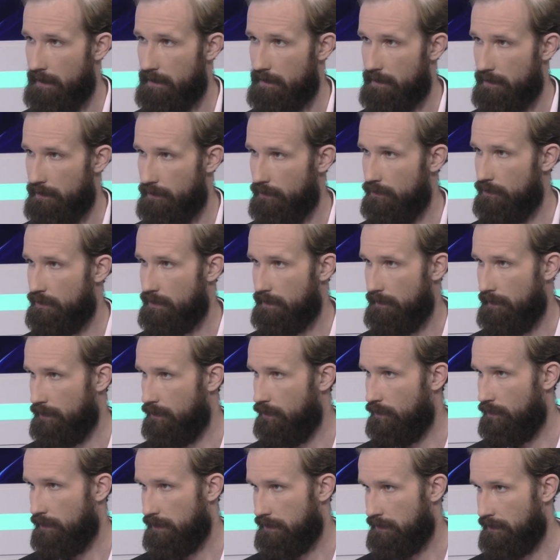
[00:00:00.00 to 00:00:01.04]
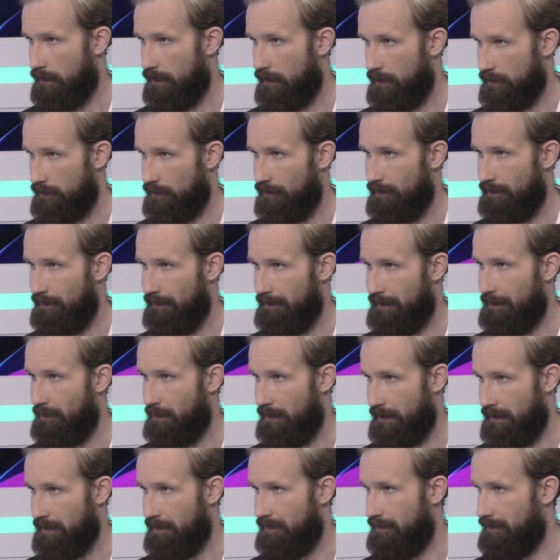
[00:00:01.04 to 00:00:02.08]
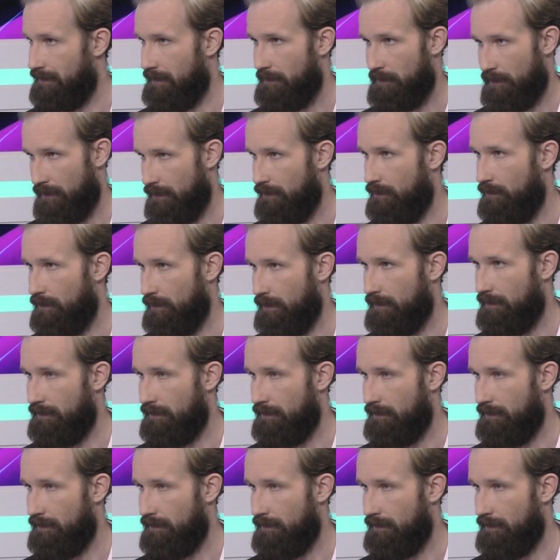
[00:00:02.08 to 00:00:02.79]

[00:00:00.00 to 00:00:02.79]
сотрудничество, оно у нас налажено в этом плане? Ну, безусловно.